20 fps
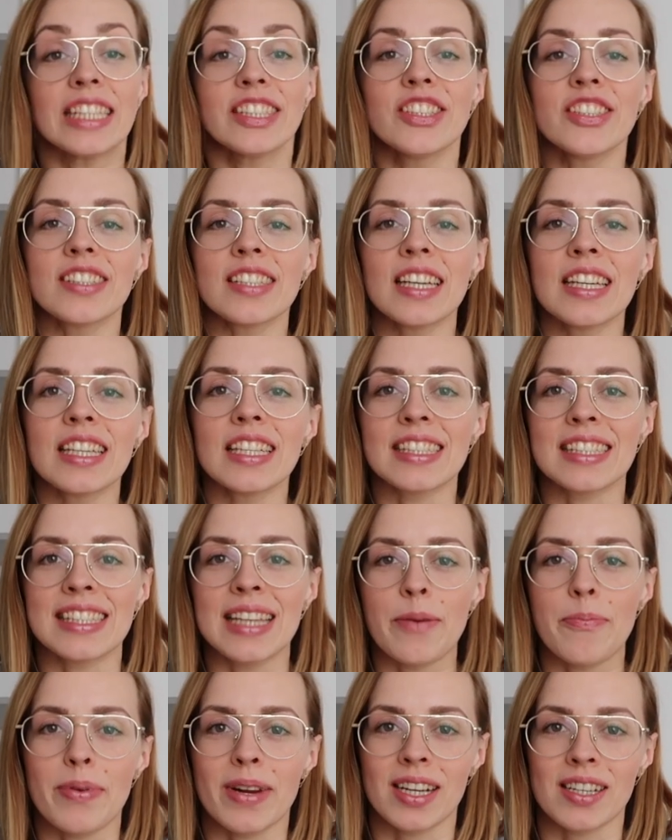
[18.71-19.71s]
Dzisiaj
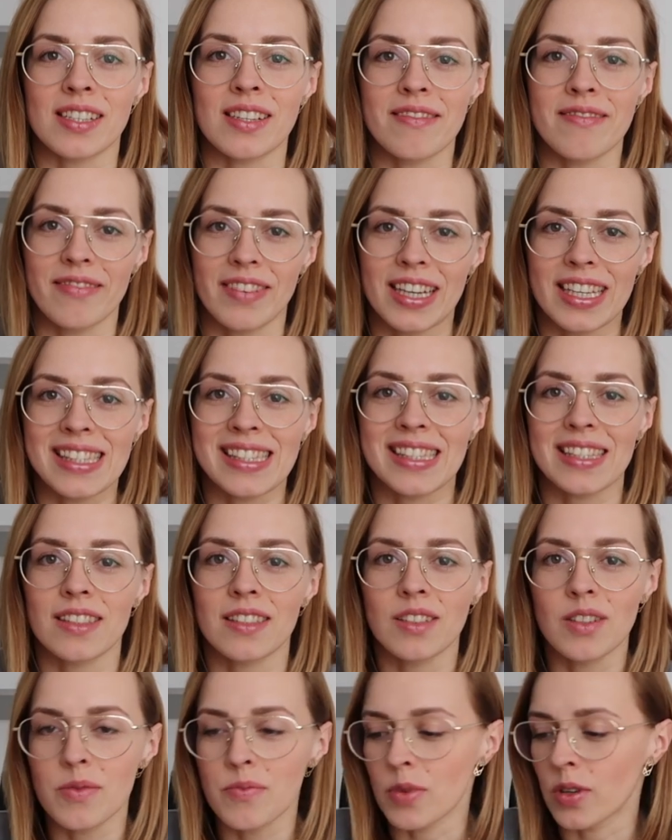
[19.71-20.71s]
zapraszam Was
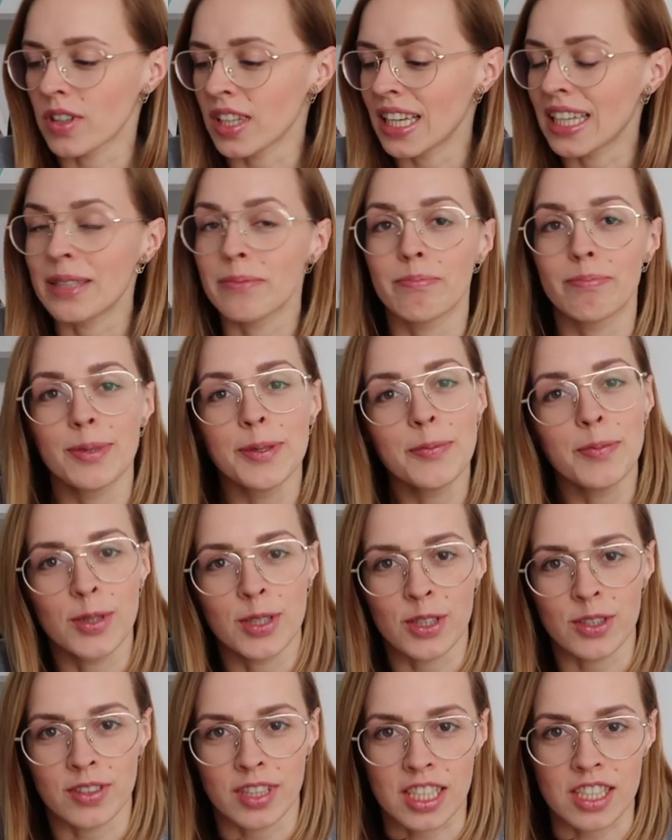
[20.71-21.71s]
do mojej
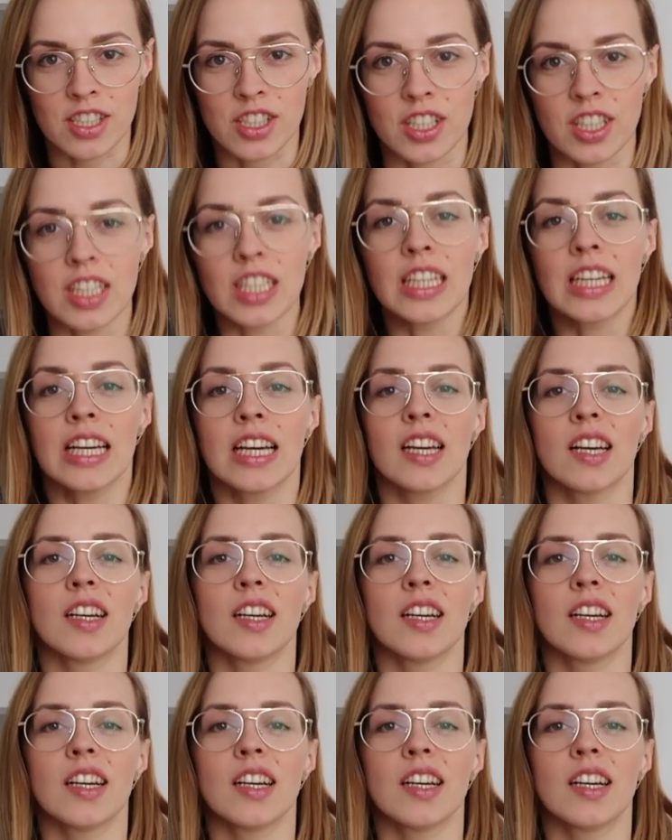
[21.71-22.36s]
biblioteczki.